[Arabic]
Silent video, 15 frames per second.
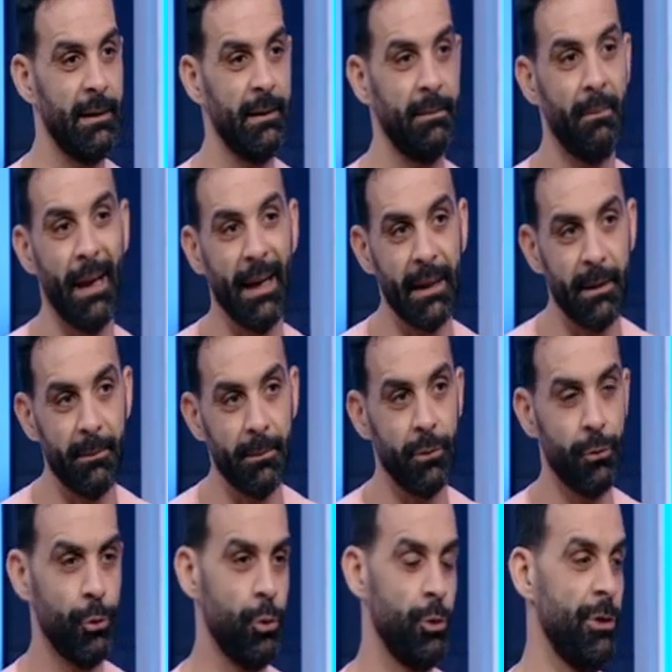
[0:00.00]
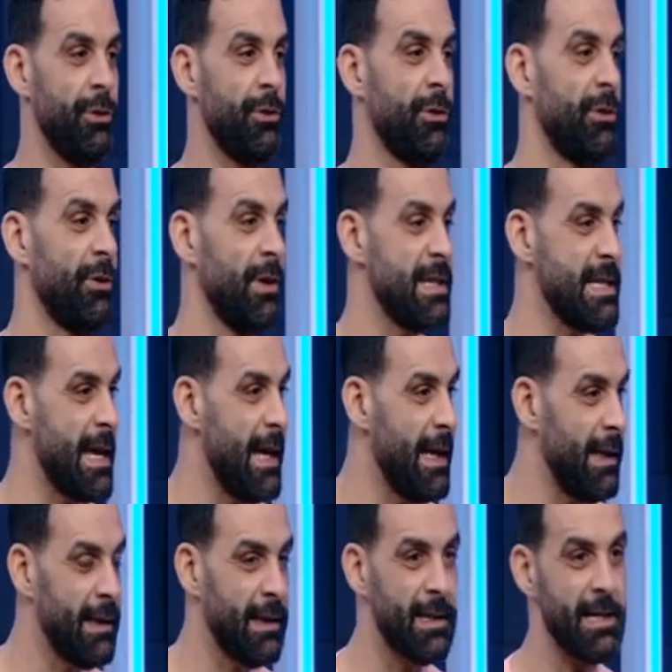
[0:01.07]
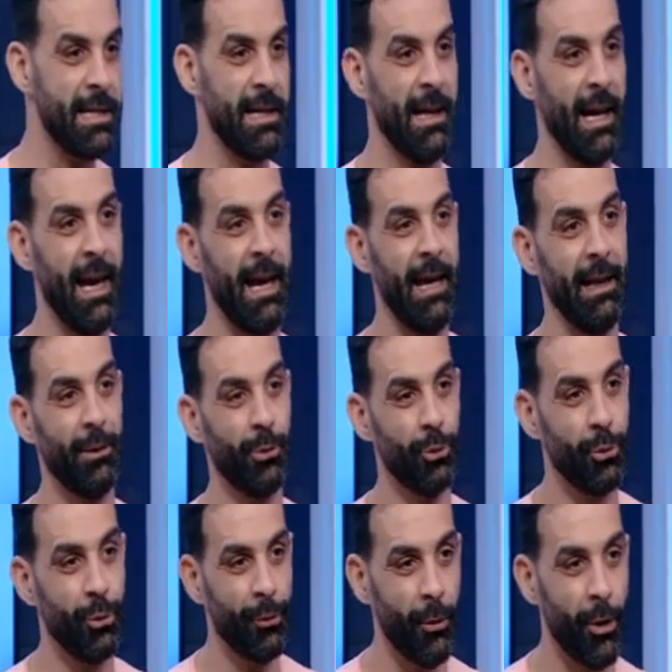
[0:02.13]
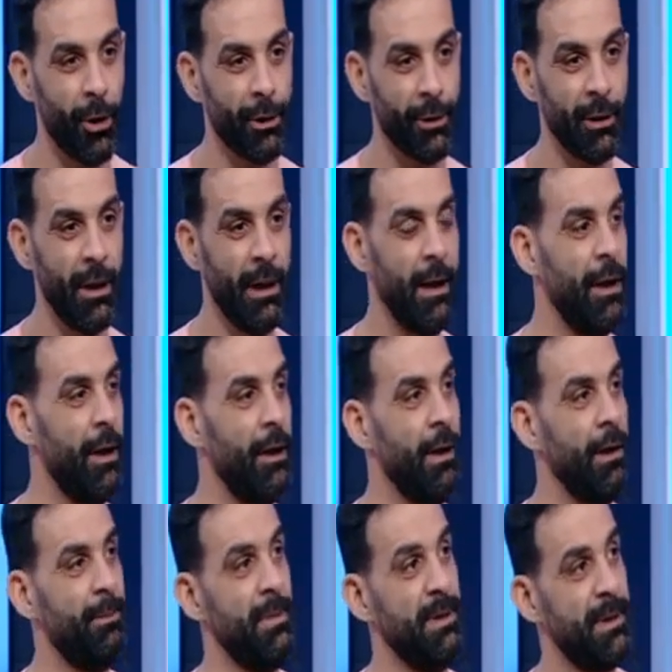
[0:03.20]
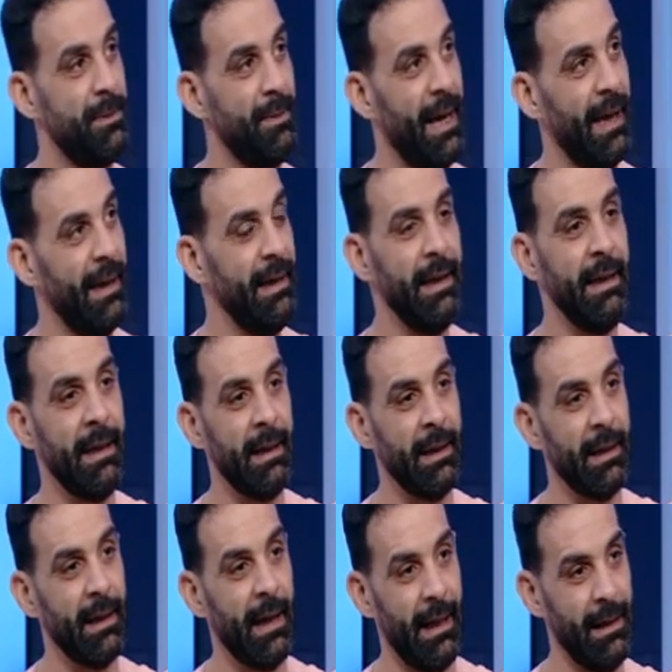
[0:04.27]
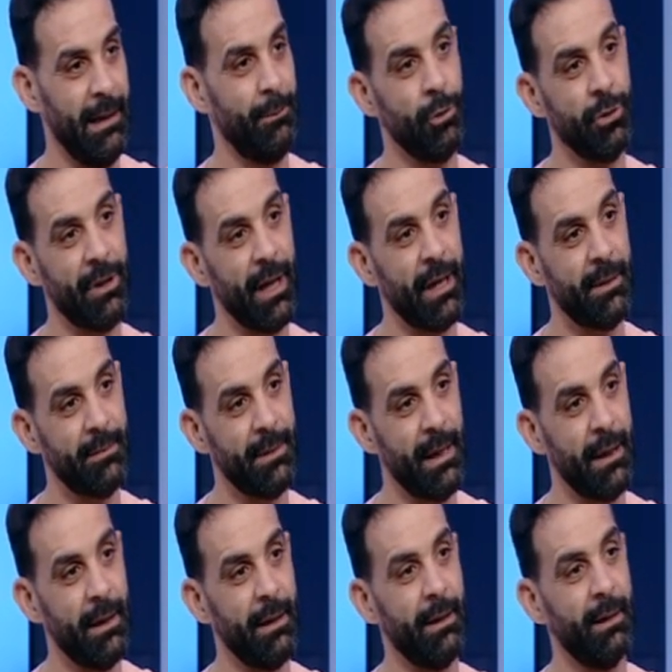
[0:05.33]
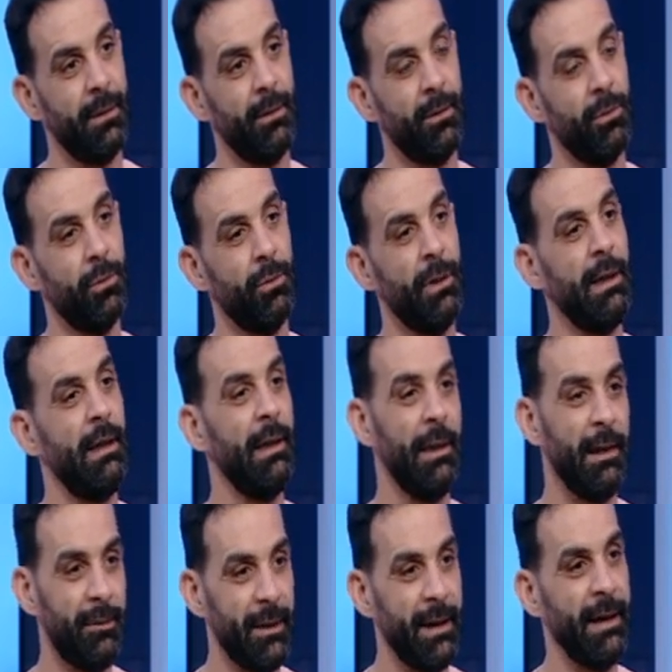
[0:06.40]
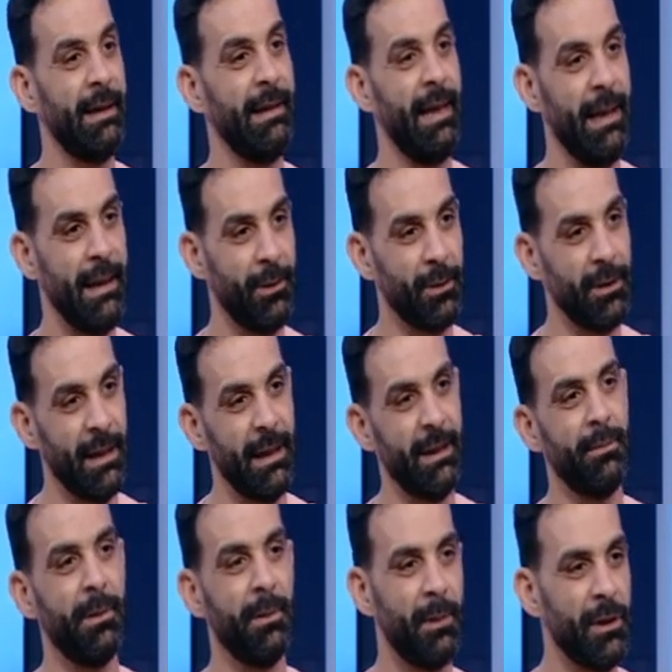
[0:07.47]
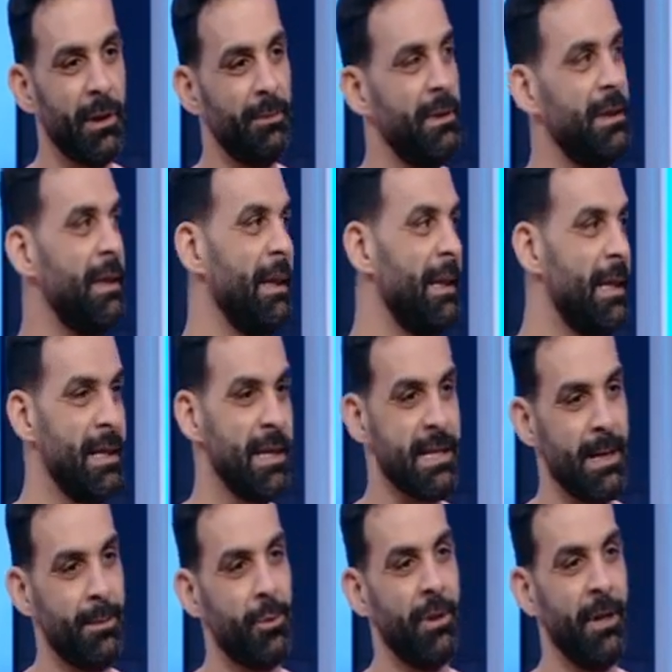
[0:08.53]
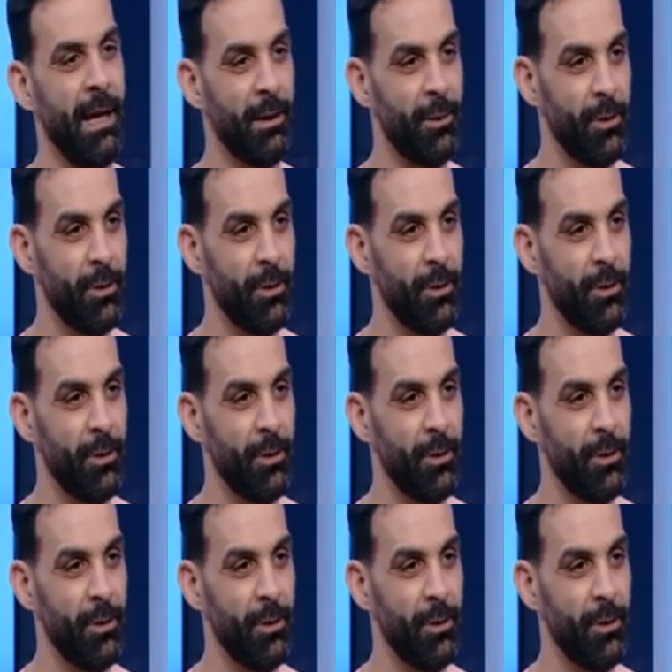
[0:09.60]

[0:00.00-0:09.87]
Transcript: مغرب تونس جزائر سنغال كوت ديفوار بتبقى عينينا على المنتخب ده والفريق الثاني والثالث بنبقى ضامنين ان احنا هنكسبه هناك